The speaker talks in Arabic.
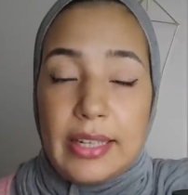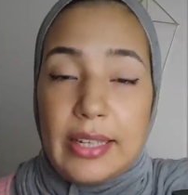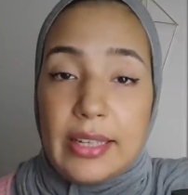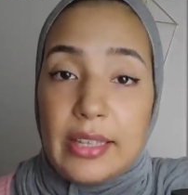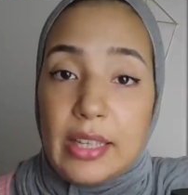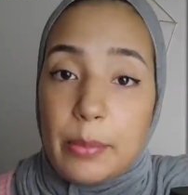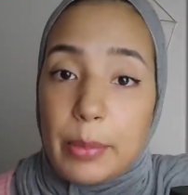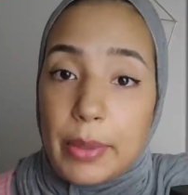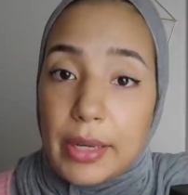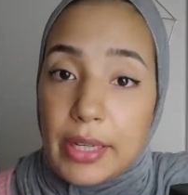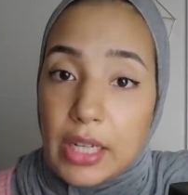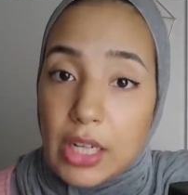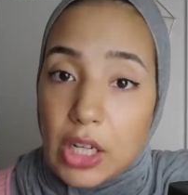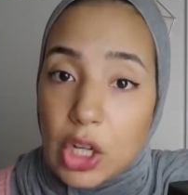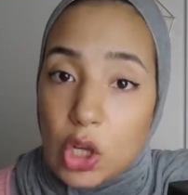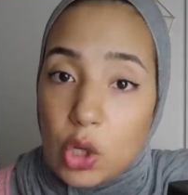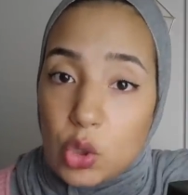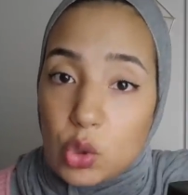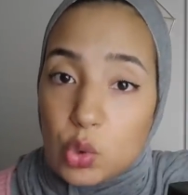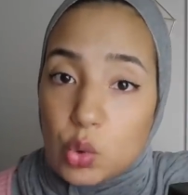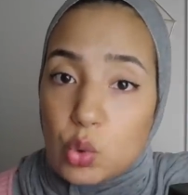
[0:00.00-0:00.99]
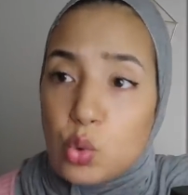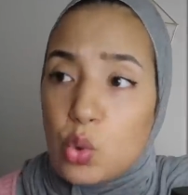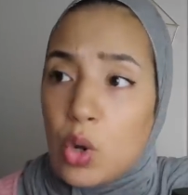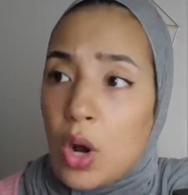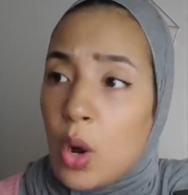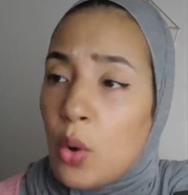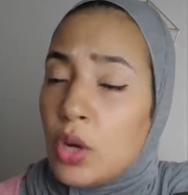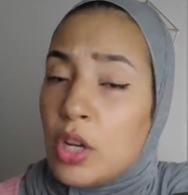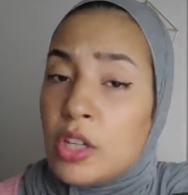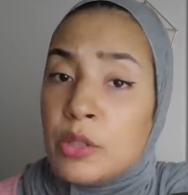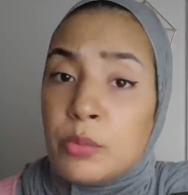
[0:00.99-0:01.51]
اذا بغينا نخرجوا
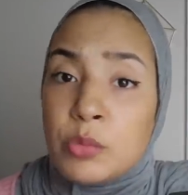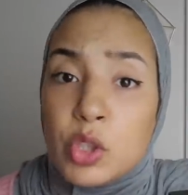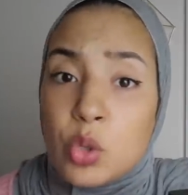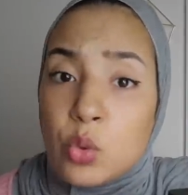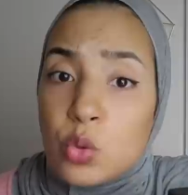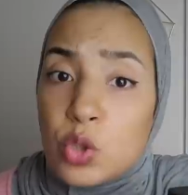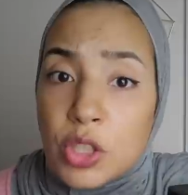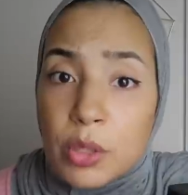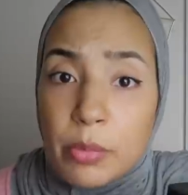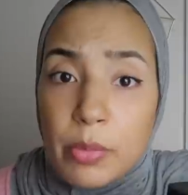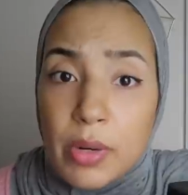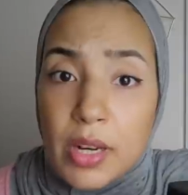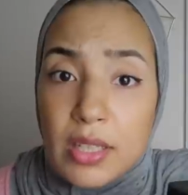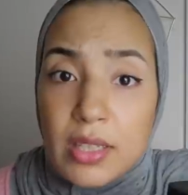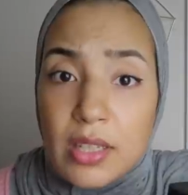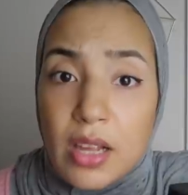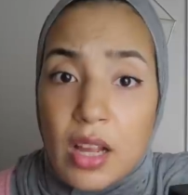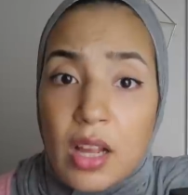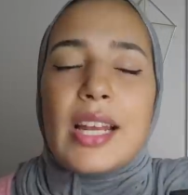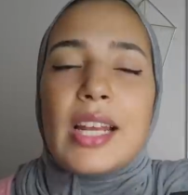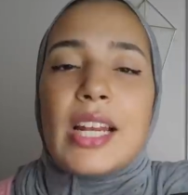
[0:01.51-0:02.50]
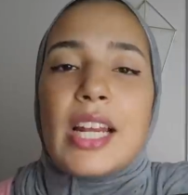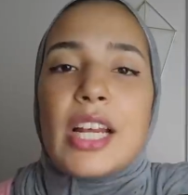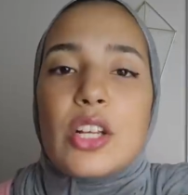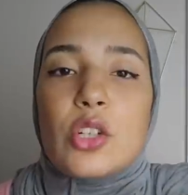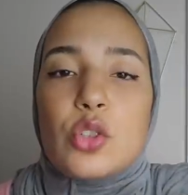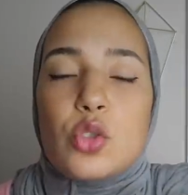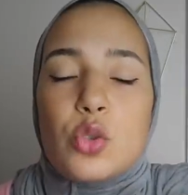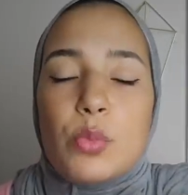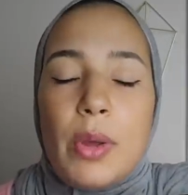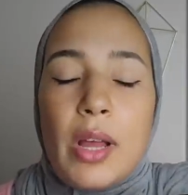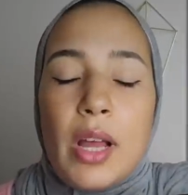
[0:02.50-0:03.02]
او لا نمشيو شي بلاصه
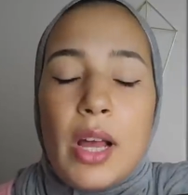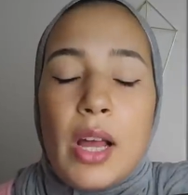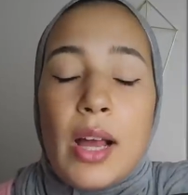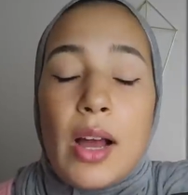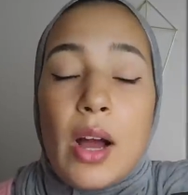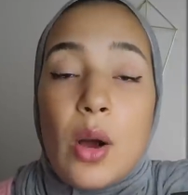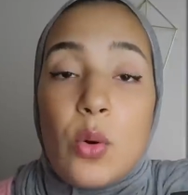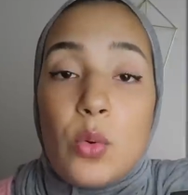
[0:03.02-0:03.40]
كنخرجوا معاه